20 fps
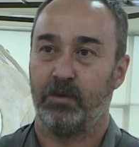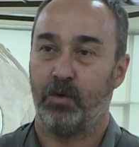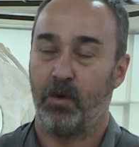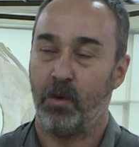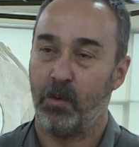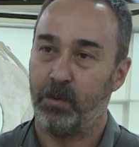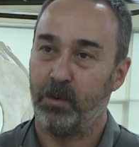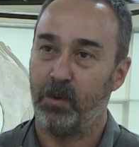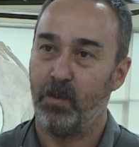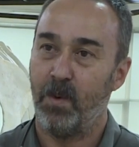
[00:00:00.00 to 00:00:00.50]

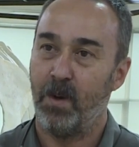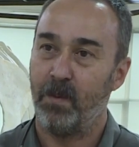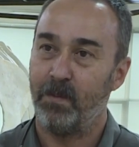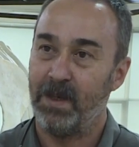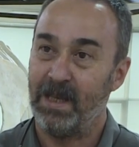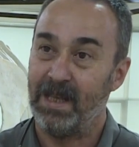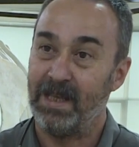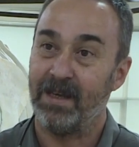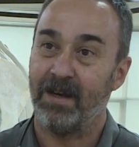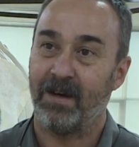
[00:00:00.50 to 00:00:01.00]
topluma
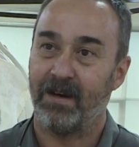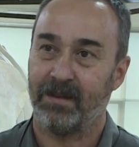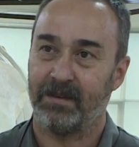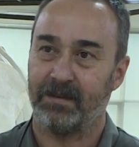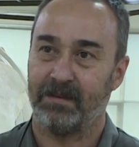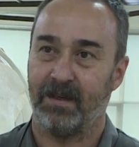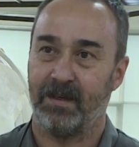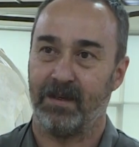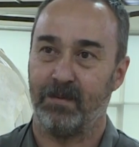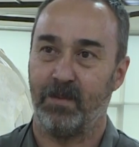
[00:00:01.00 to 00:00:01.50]
bilgi
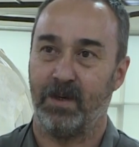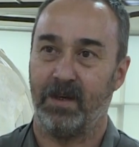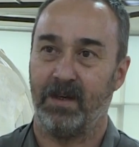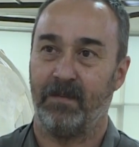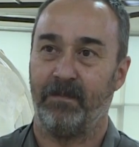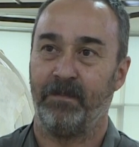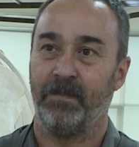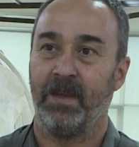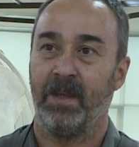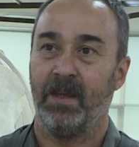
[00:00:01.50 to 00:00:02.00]
aktarma
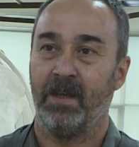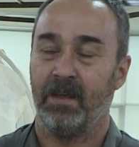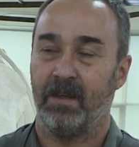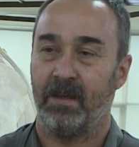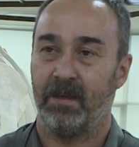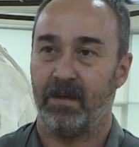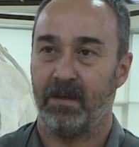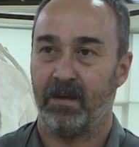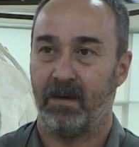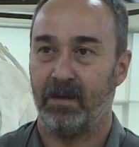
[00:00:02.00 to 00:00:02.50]

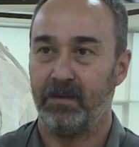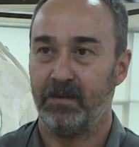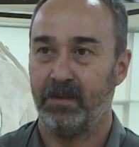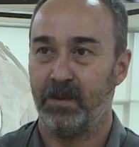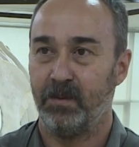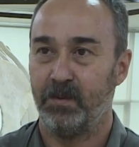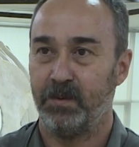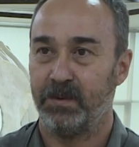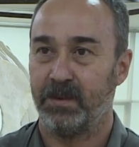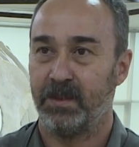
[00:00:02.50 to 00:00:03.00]

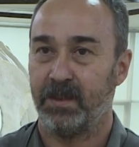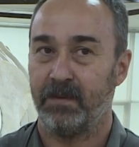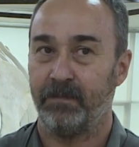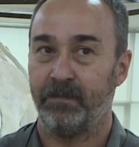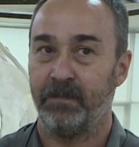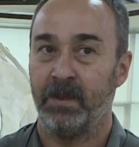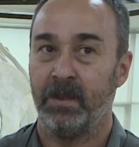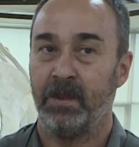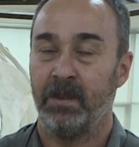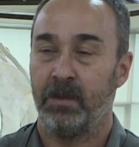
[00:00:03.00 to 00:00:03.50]
anlamında
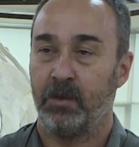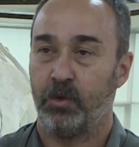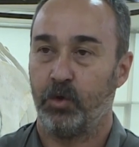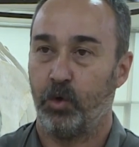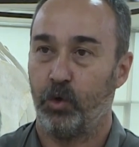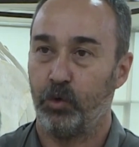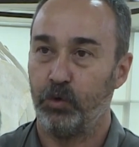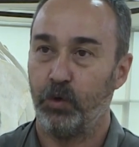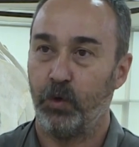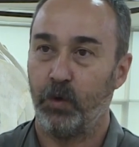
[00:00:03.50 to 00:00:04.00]

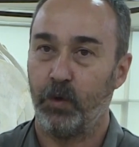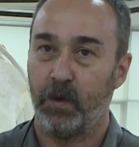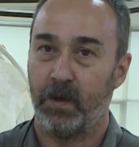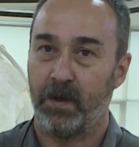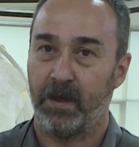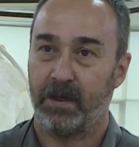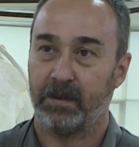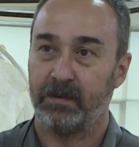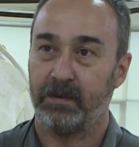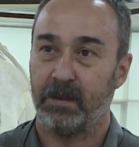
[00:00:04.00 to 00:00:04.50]
konu
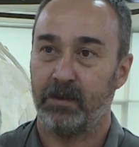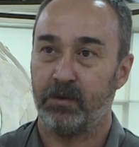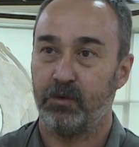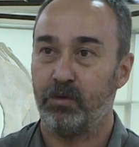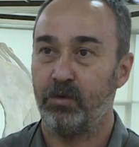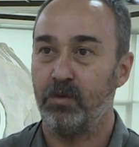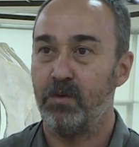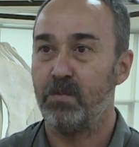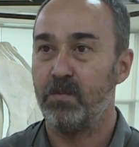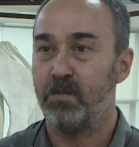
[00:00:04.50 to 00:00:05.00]
olarak da
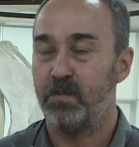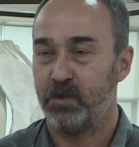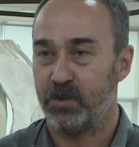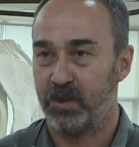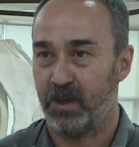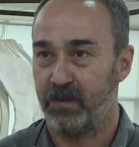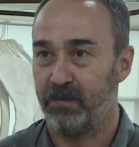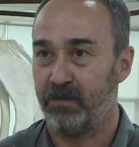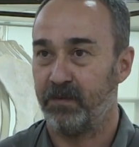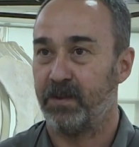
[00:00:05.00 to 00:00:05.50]
tüm
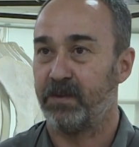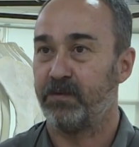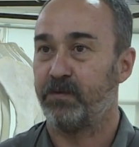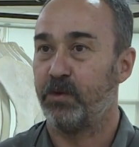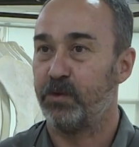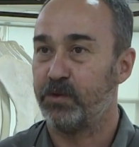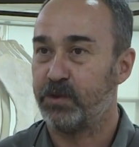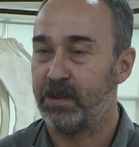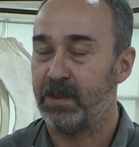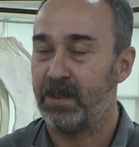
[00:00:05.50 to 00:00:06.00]
canlılar,
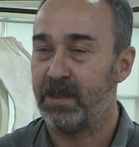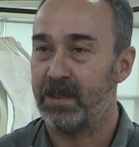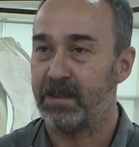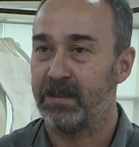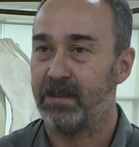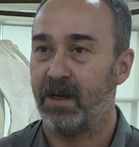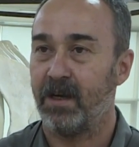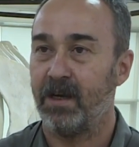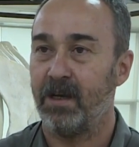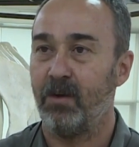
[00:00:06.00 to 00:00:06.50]
fosiller
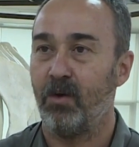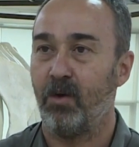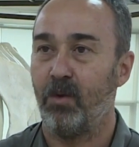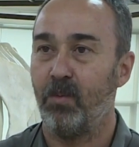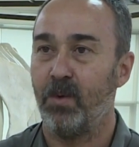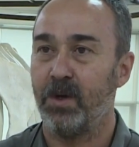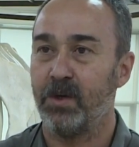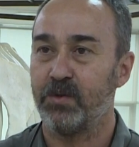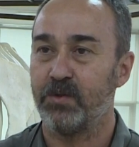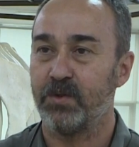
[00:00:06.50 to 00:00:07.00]
dahil
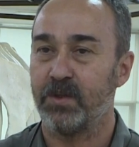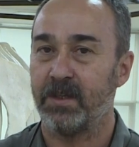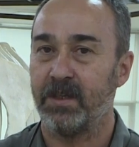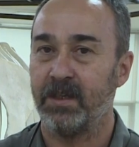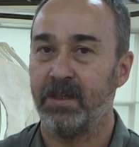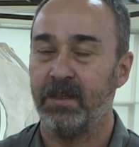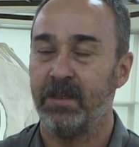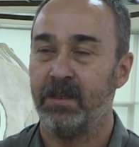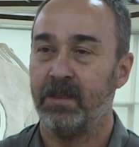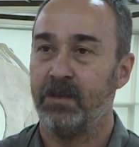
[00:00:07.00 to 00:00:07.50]
olmak üzere
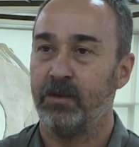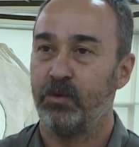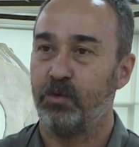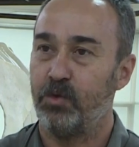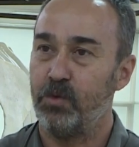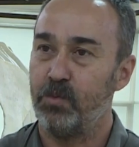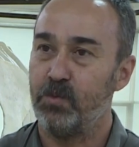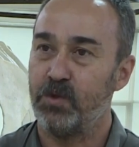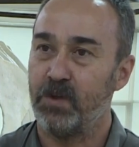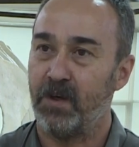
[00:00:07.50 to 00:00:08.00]

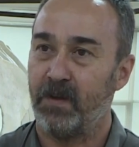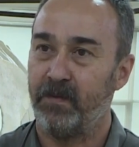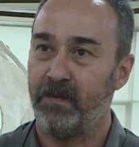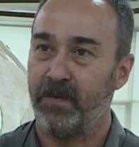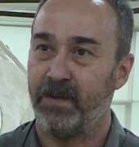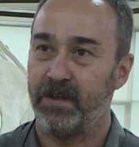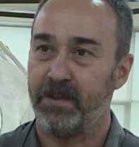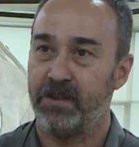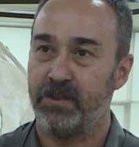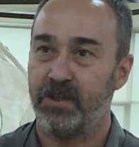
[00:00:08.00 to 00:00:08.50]
tüm
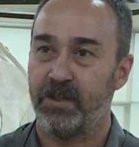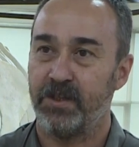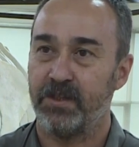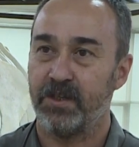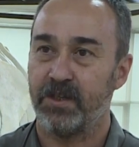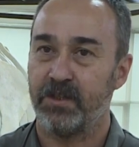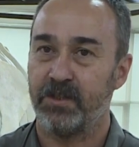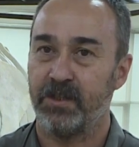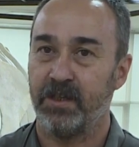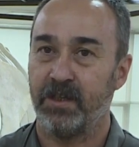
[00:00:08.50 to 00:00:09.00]
canlıları
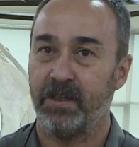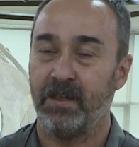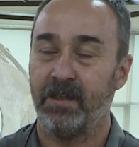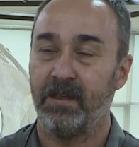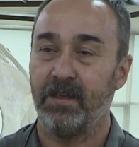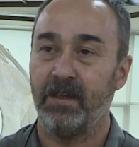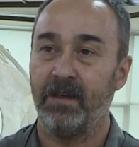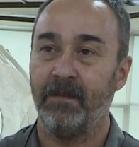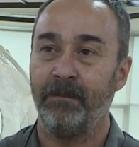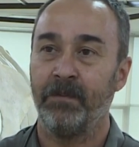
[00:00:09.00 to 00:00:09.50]
içerecek
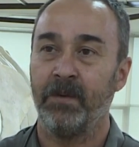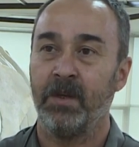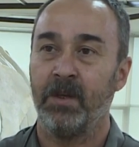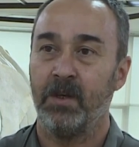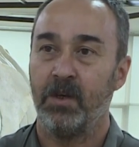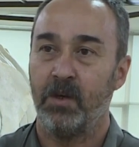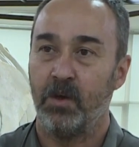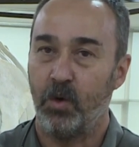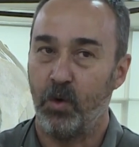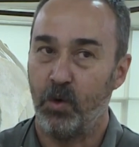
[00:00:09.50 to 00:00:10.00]
şekilde
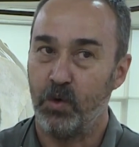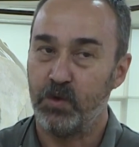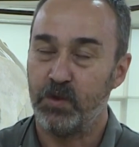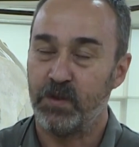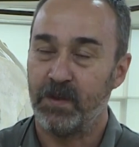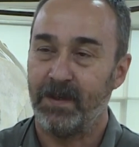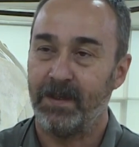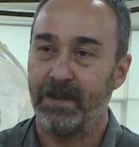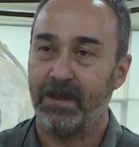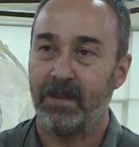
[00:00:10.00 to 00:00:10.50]

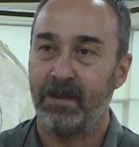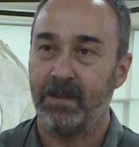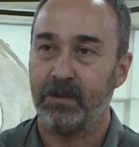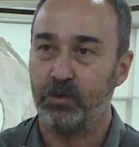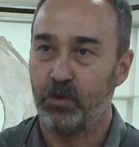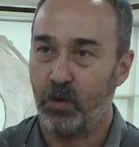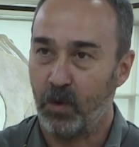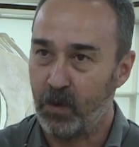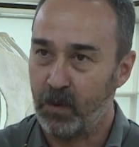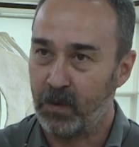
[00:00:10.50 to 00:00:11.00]
öncelikle
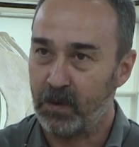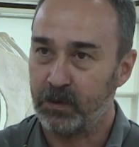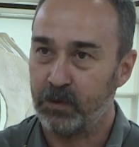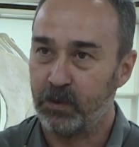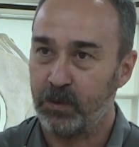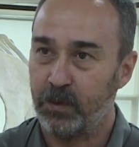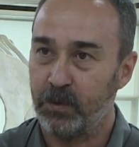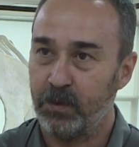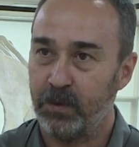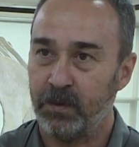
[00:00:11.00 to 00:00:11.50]
Doğu
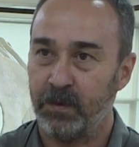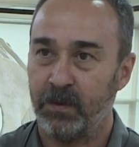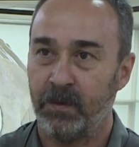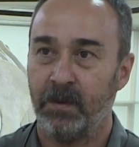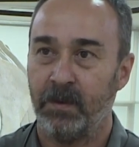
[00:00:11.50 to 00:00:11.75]
Anadolu,